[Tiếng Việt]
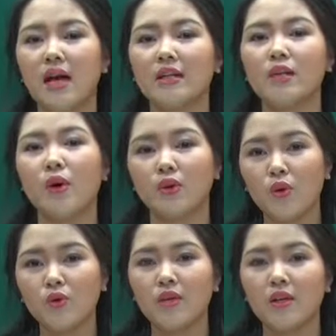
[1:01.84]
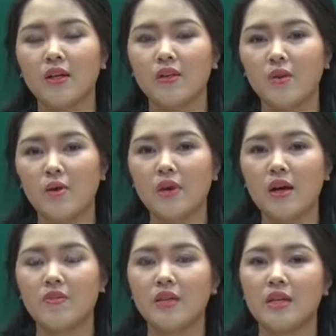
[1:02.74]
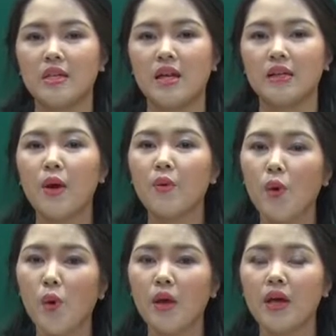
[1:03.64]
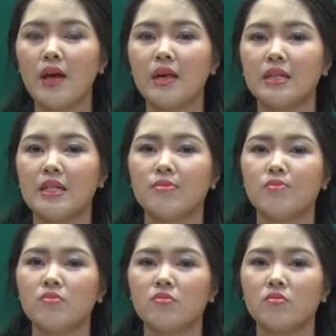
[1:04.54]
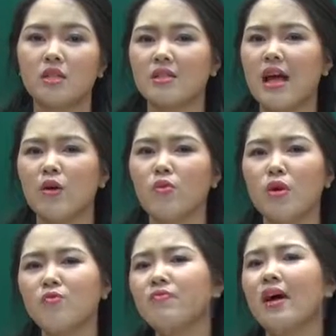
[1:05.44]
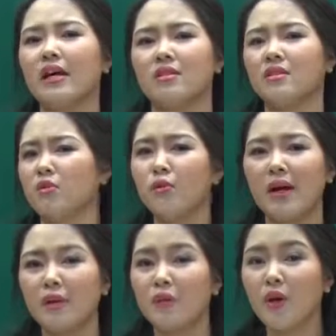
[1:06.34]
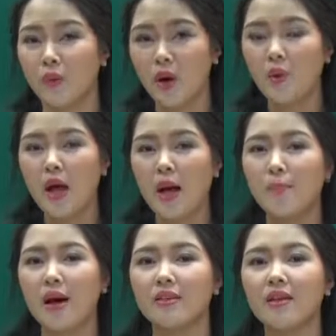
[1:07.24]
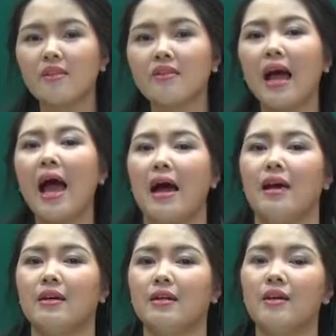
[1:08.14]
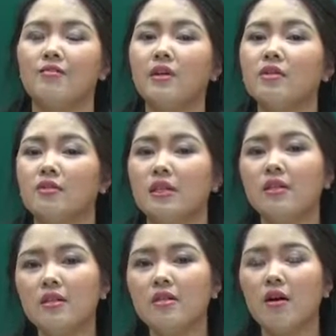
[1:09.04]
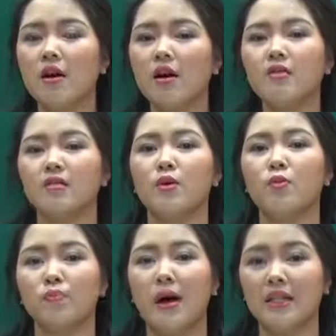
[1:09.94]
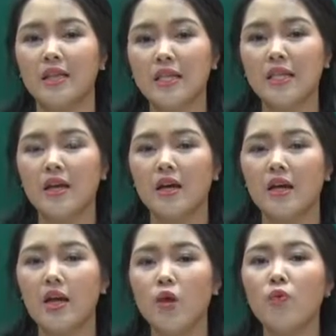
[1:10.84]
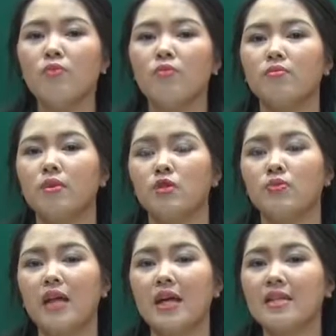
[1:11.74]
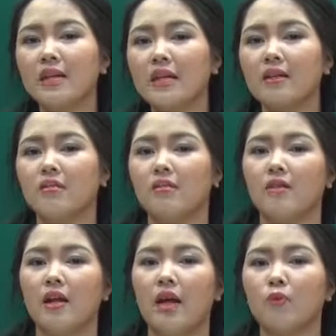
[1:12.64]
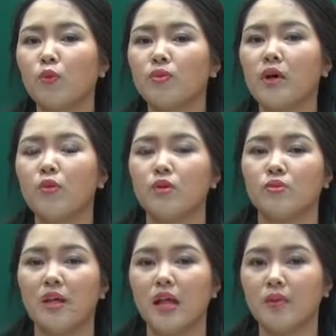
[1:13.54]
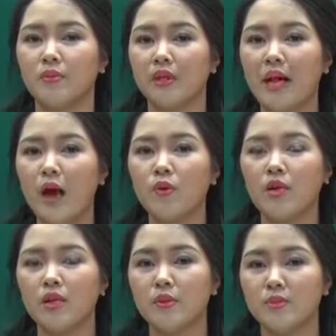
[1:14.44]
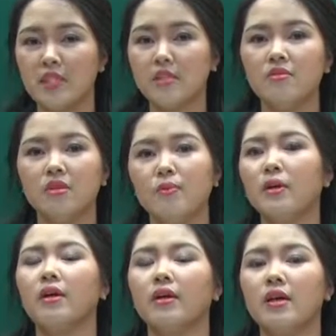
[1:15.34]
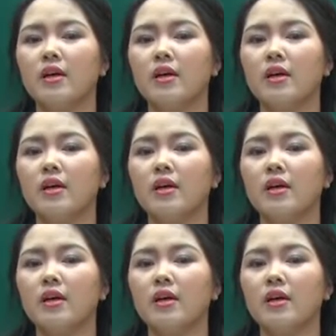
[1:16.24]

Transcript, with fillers: đạt kết quả tốt đúng không vậy thì à, theo cô ấy thì ừ, thực ra cũng không phải chỉ có một bài đọc hiểu đâu mà tất cả các phần kiến thức ở trong một bài thi nếu mà chúng ta đã xác định đặt mục tiêu là chúng ta đạt điểm thật cao điểm 9, điểm 10